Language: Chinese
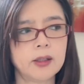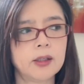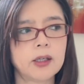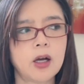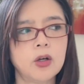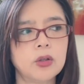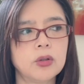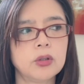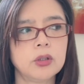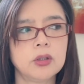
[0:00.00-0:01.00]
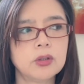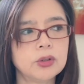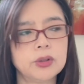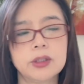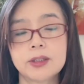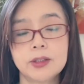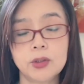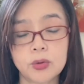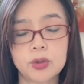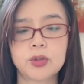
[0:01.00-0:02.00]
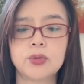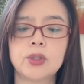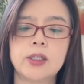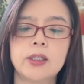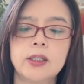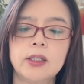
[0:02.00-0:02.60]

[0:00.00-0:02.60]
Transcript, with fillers: 然后又有一次又说，